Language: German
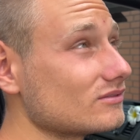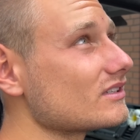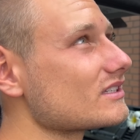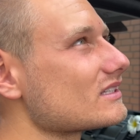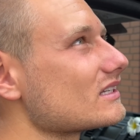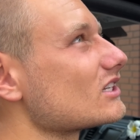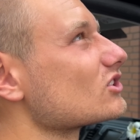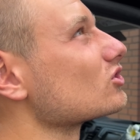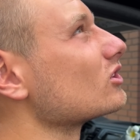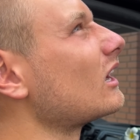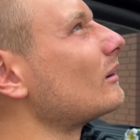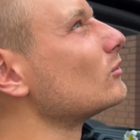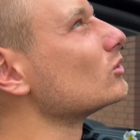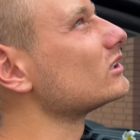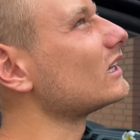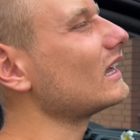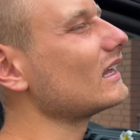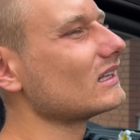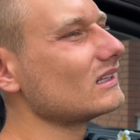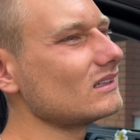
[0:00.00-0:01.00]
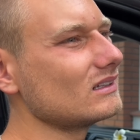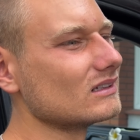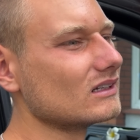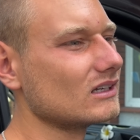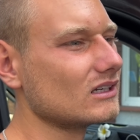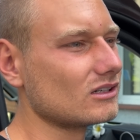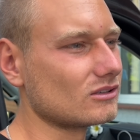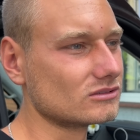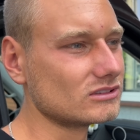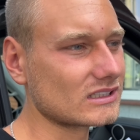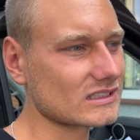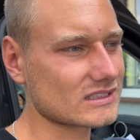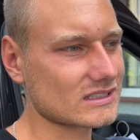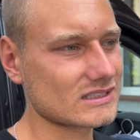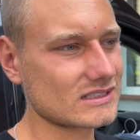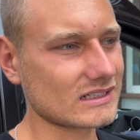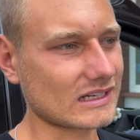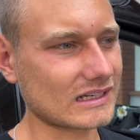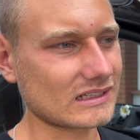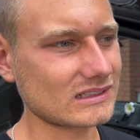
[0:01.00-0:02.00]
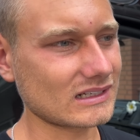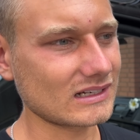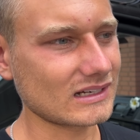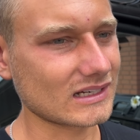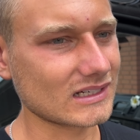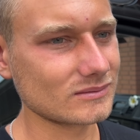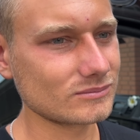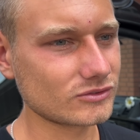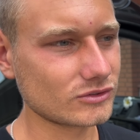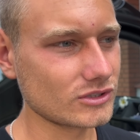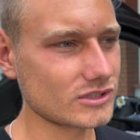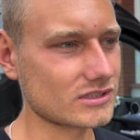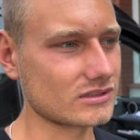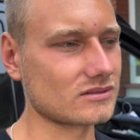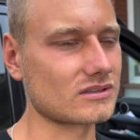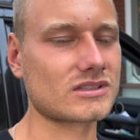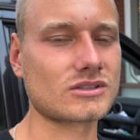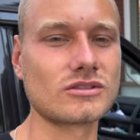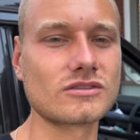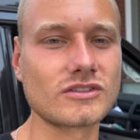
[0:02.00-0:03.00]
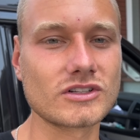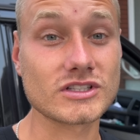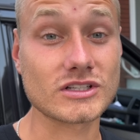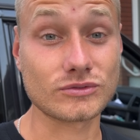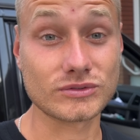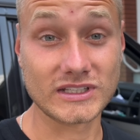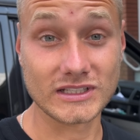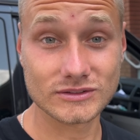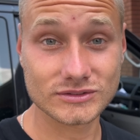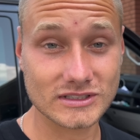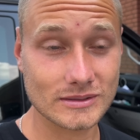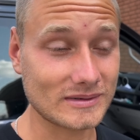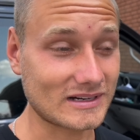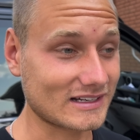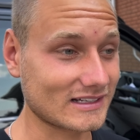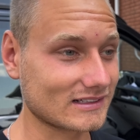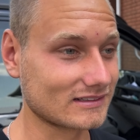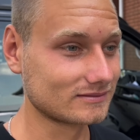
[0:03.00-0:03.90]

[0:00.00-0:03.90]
Und wir sind jetzt schon am Hotel und das ist direkt an einem Flüsschen. Das gucken wir uns auf jeden Fall mal an.